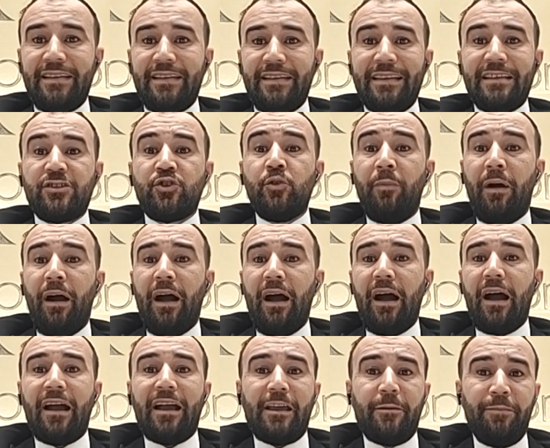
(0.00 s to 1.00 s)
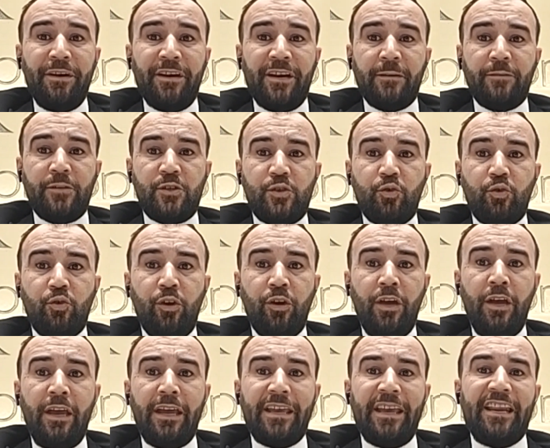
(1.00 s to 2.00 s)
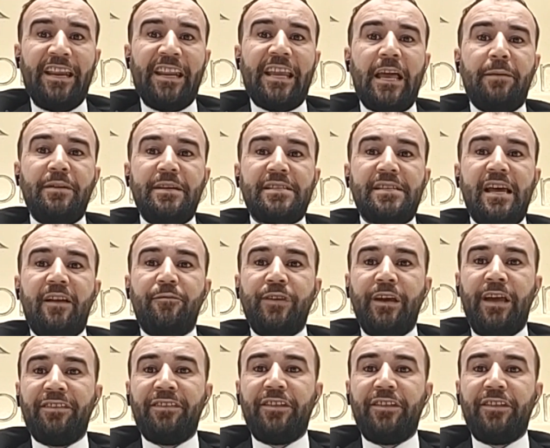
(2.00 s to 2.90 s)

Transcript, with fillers: سمعه كبيره بالسوق، يعني كمثال في عندك